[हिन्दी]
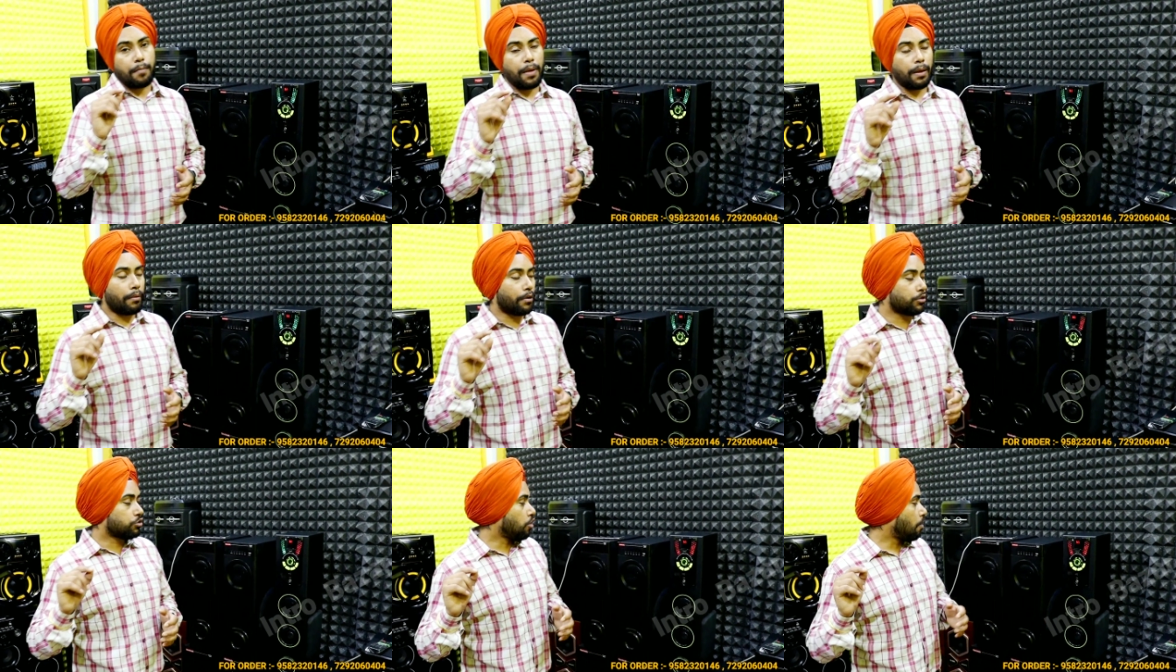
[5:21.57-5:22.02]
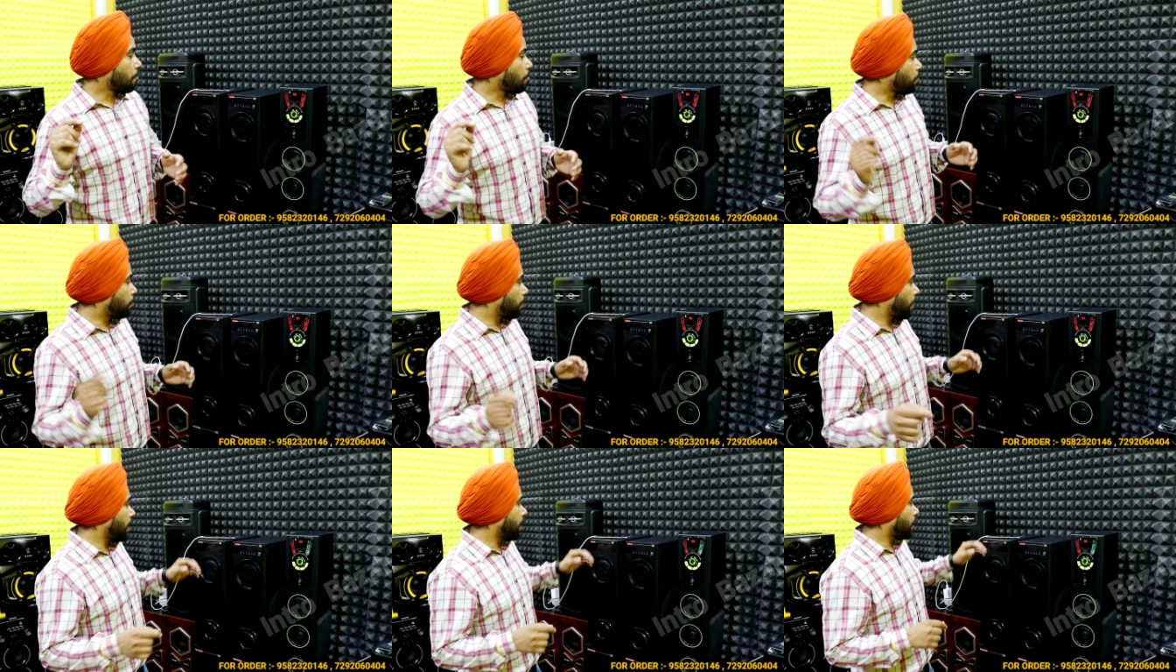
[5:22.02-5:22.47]
मैं एक बार इसको
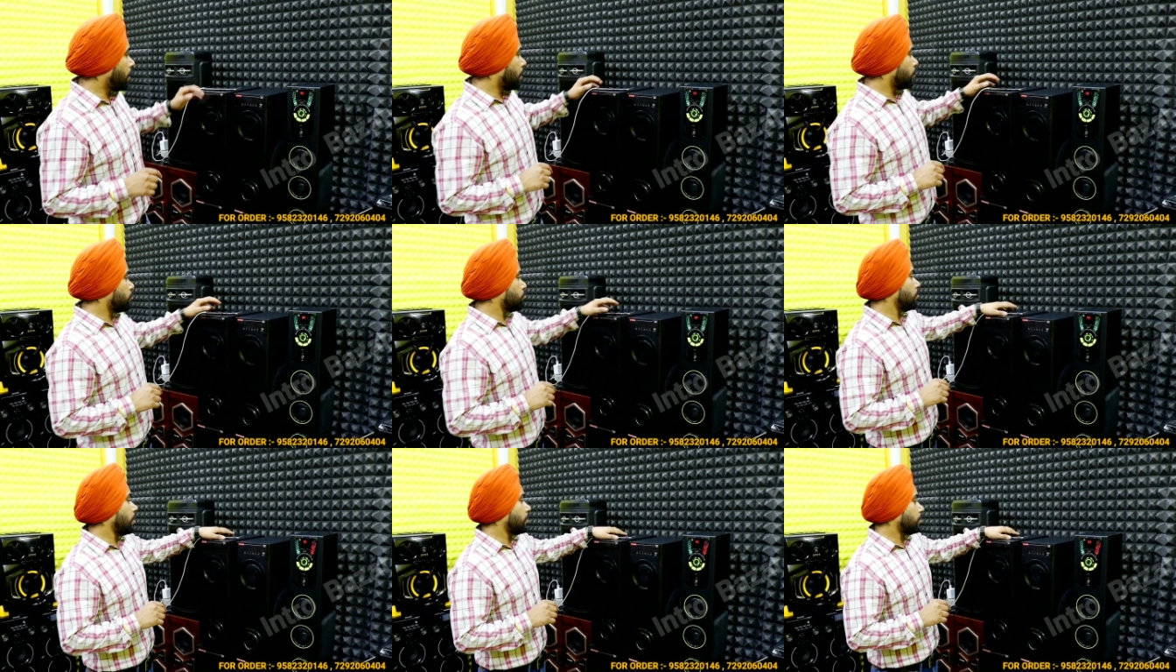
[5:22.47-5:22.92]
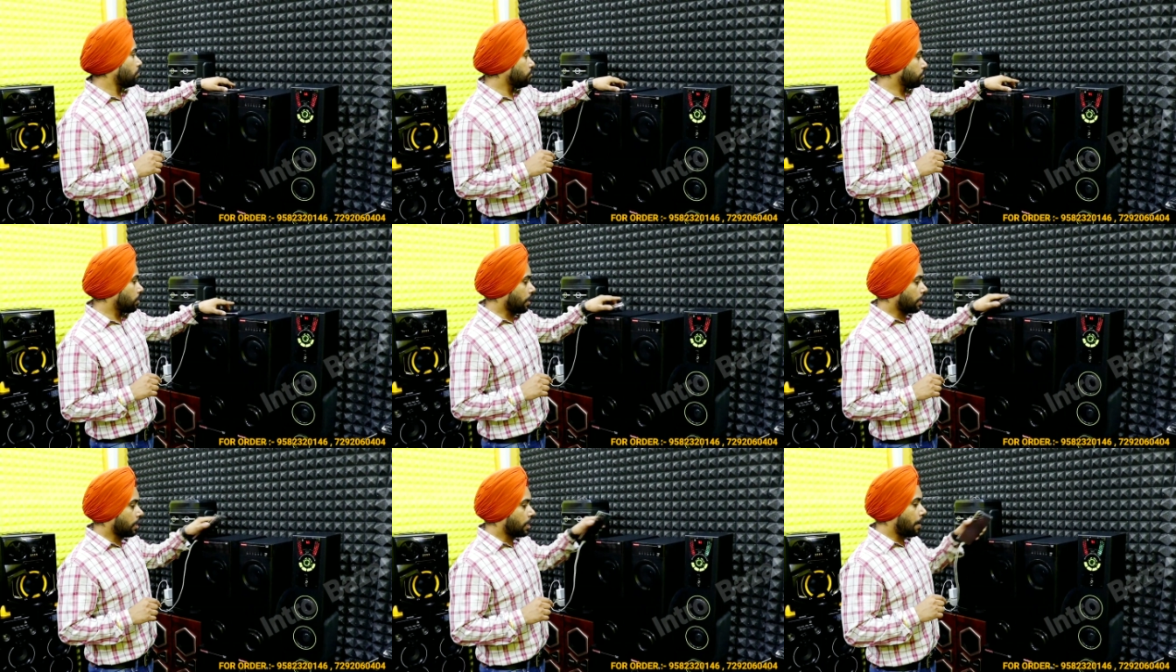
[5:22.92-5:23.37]
आपको प्ले करके सुनाता
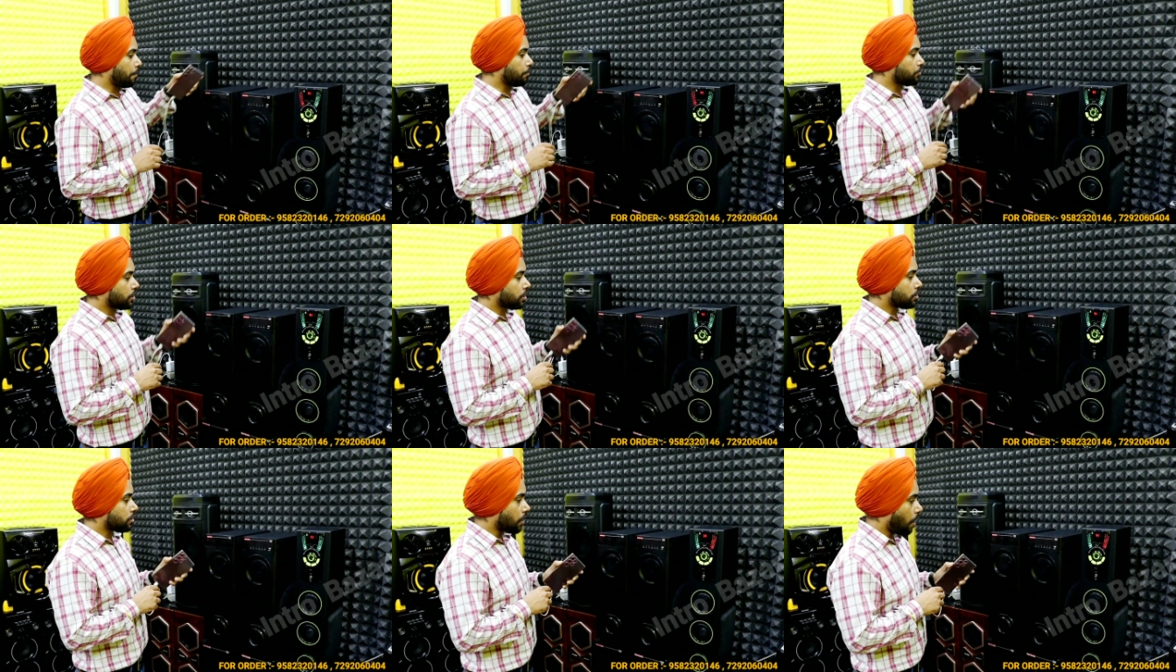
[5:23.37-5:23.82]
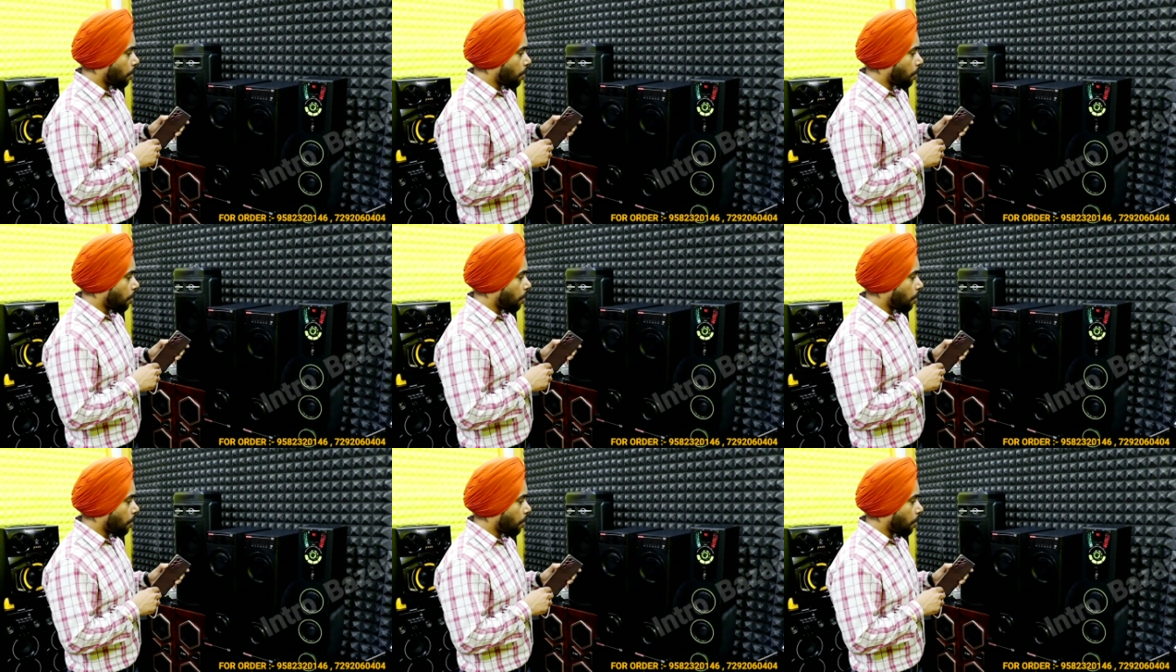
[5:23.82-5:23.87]
हूँ ताकि आप इसकी